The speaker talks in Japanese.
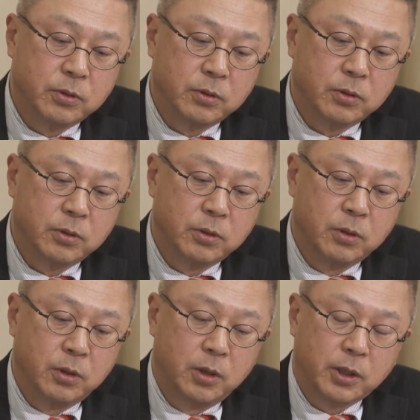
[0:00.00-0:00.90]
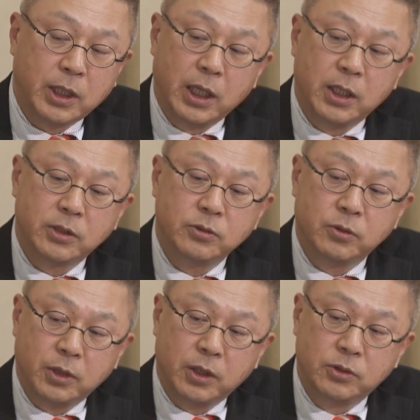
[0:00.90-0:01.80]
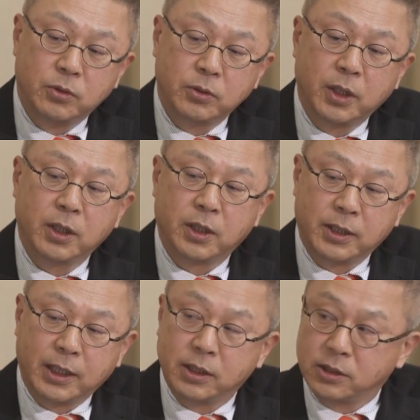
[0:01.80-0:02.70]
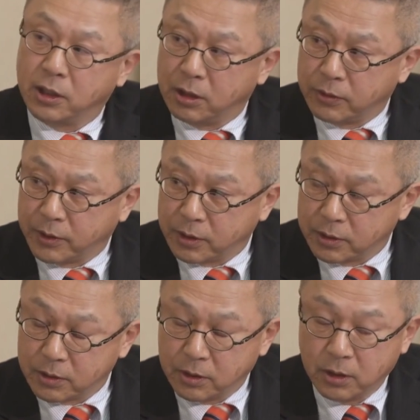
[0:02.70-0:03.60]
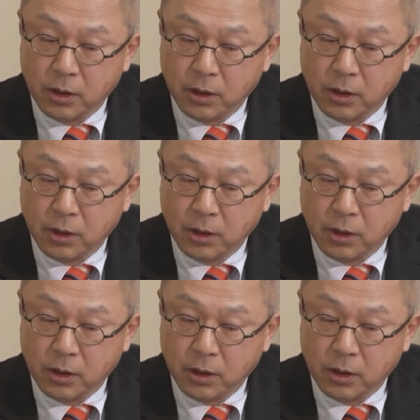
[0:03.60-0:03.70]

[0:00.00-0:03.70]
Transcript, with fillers: ん、開発のね条件がね話し合われたわけです、うんう